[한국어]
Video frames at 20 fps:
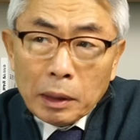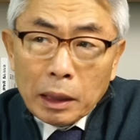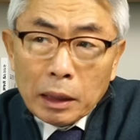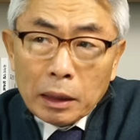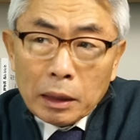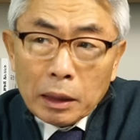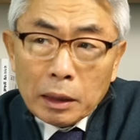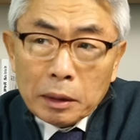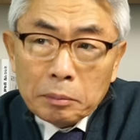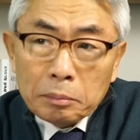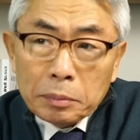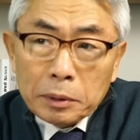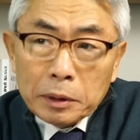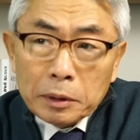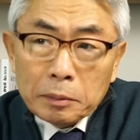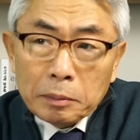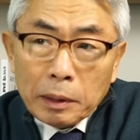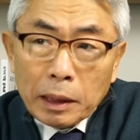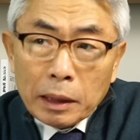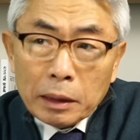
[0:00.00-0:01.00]
만한
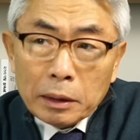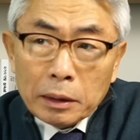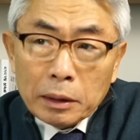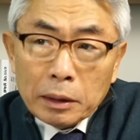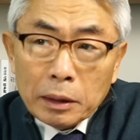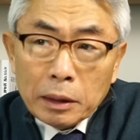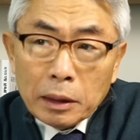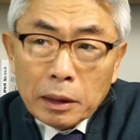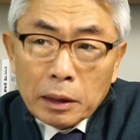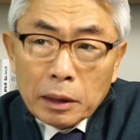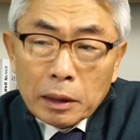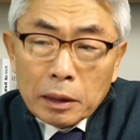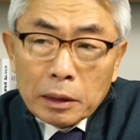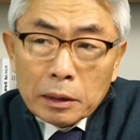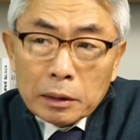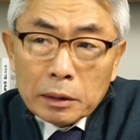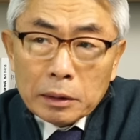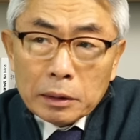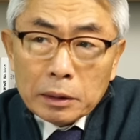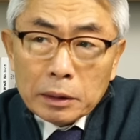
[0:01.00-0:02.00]

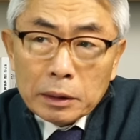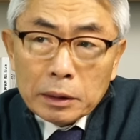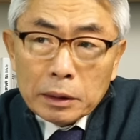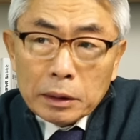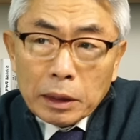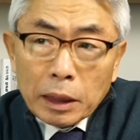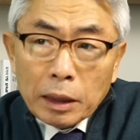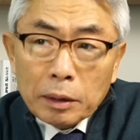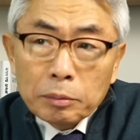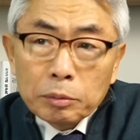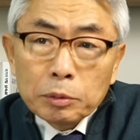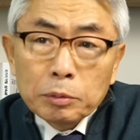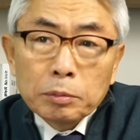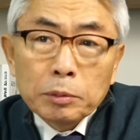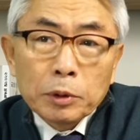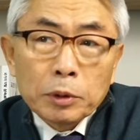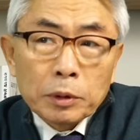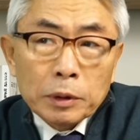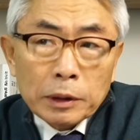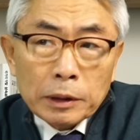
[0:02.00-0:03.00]
법안들의
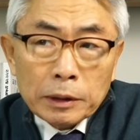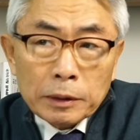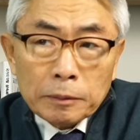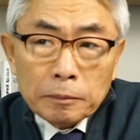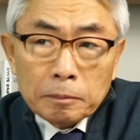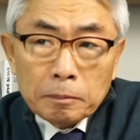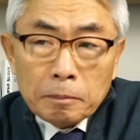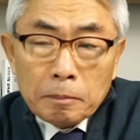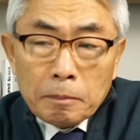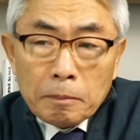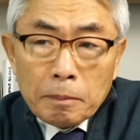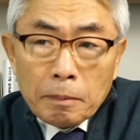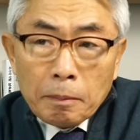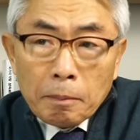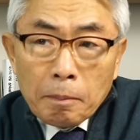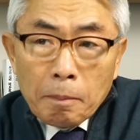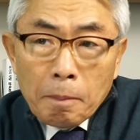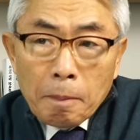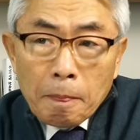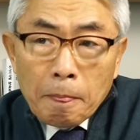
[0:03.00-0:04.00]
대부분은
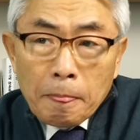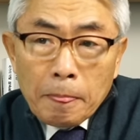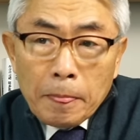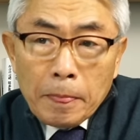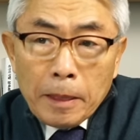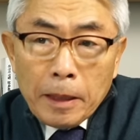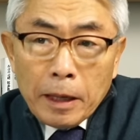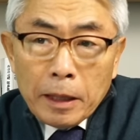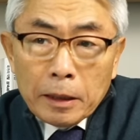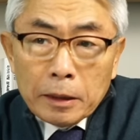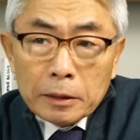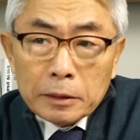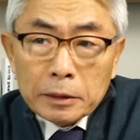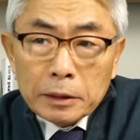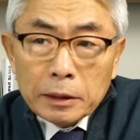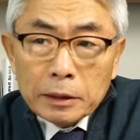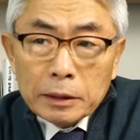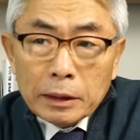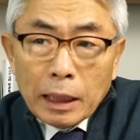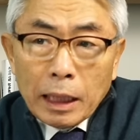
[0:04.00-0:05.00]

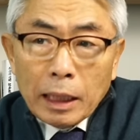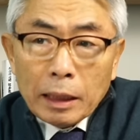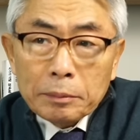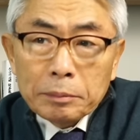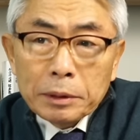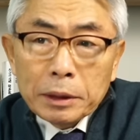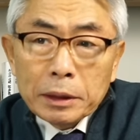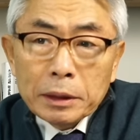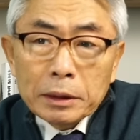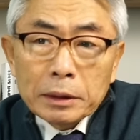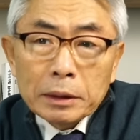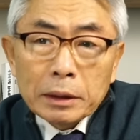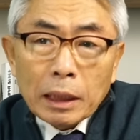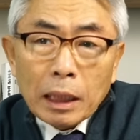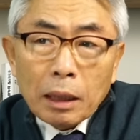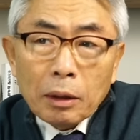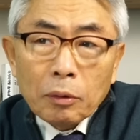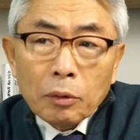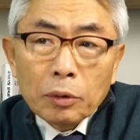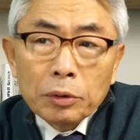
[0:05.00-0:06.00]
여야
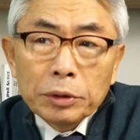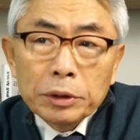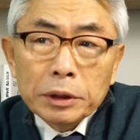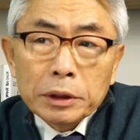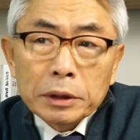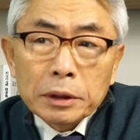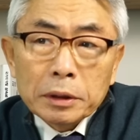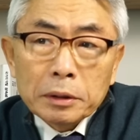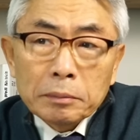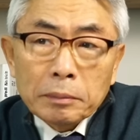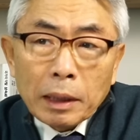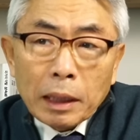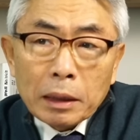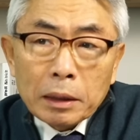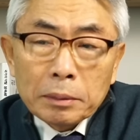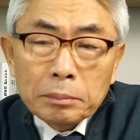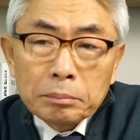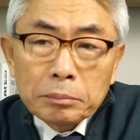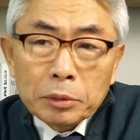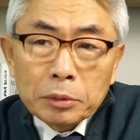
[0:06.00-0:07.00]
합의이거나 오히려 더
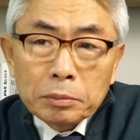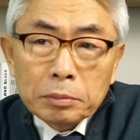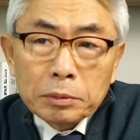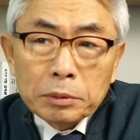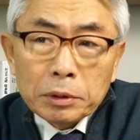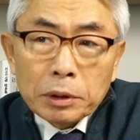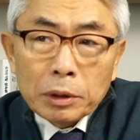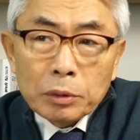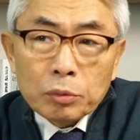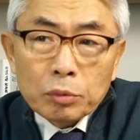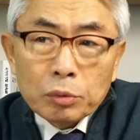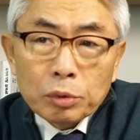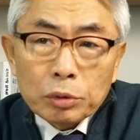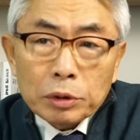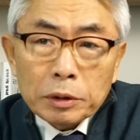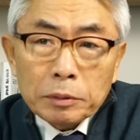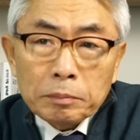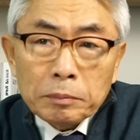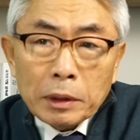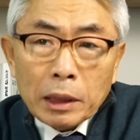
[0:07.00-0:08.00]
많은 부분은
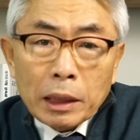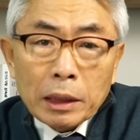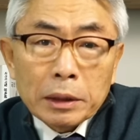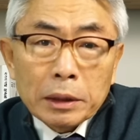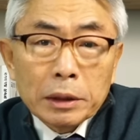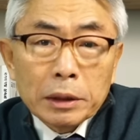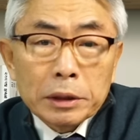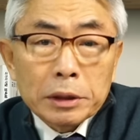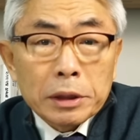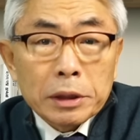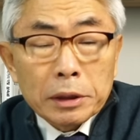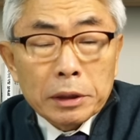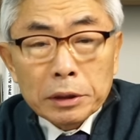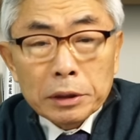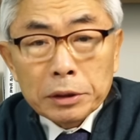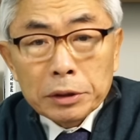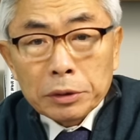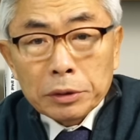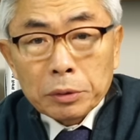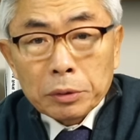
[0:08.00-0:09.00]
국힘당이
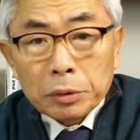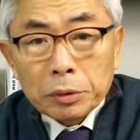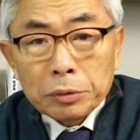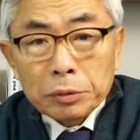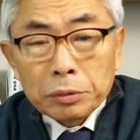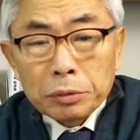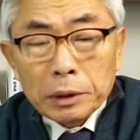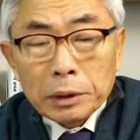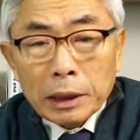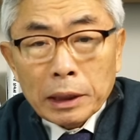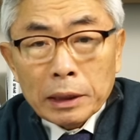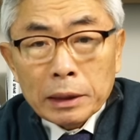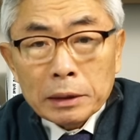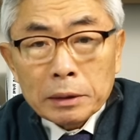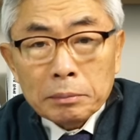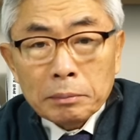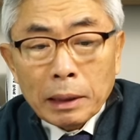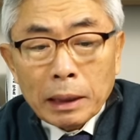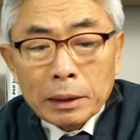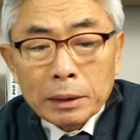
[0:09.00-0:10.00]
적극적으로
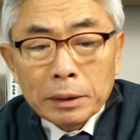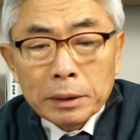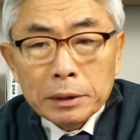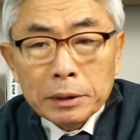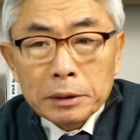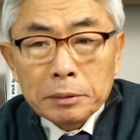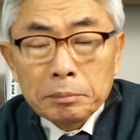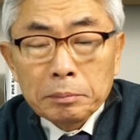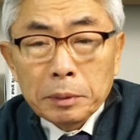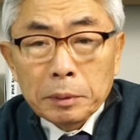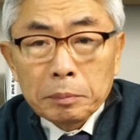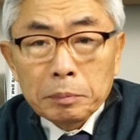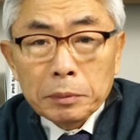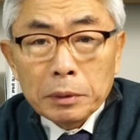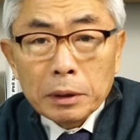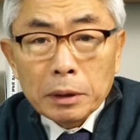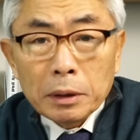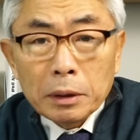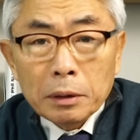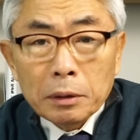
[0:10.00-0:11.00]
주장해서 만들어진
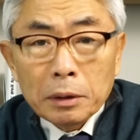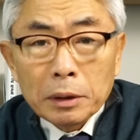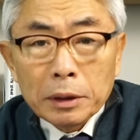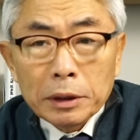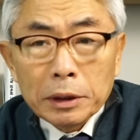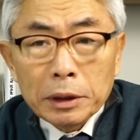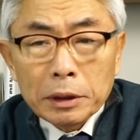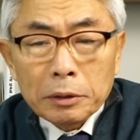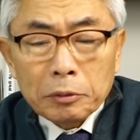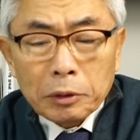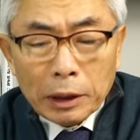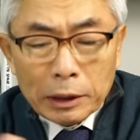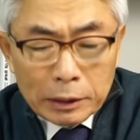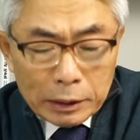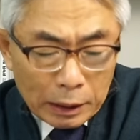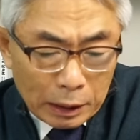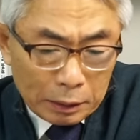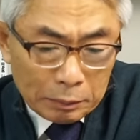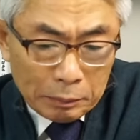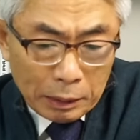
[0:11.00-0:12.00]
법들이
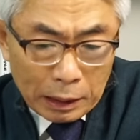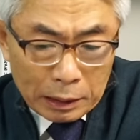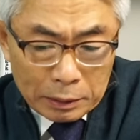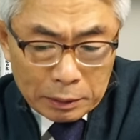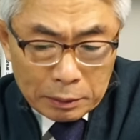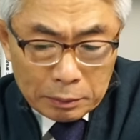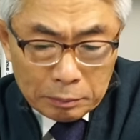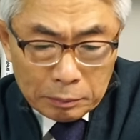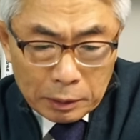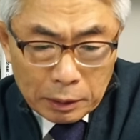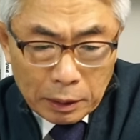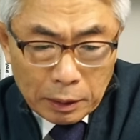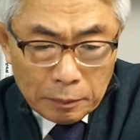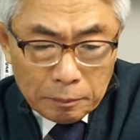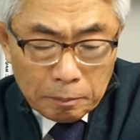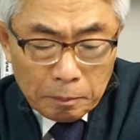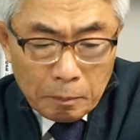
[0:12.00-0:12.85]
굉장히 많습니다.